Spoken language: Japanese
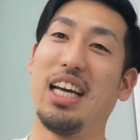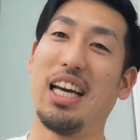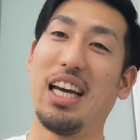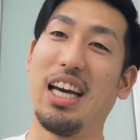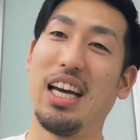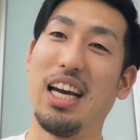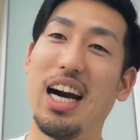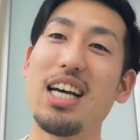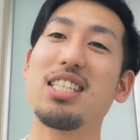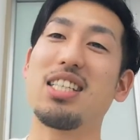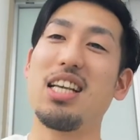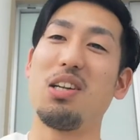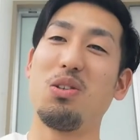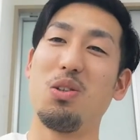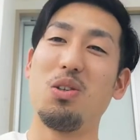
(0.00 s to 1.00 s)

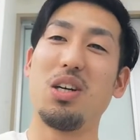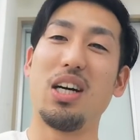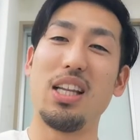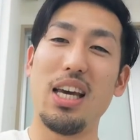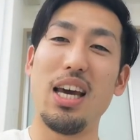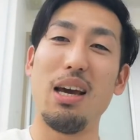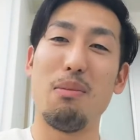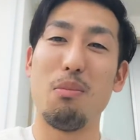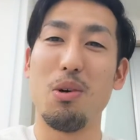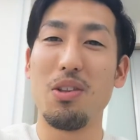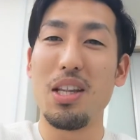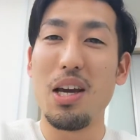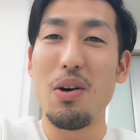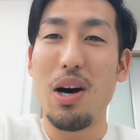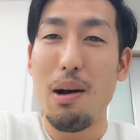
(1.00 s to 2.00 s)
えー、明日の動画で
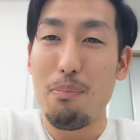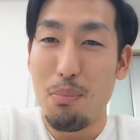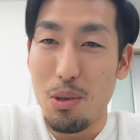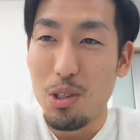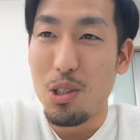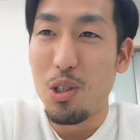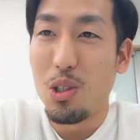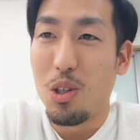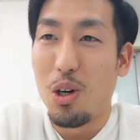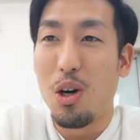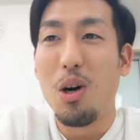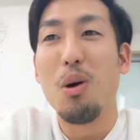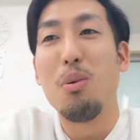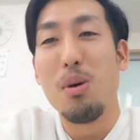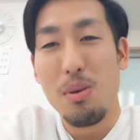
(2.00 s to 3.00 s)
問題を発表しよう
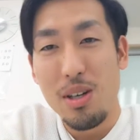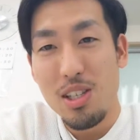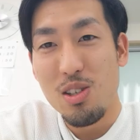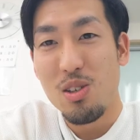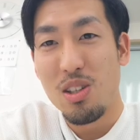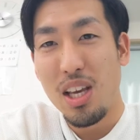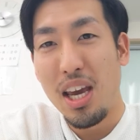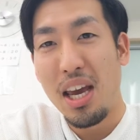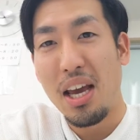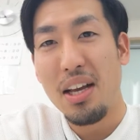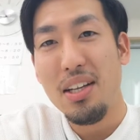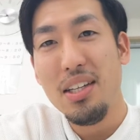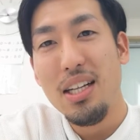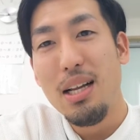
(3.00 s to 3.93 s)
と思いますので、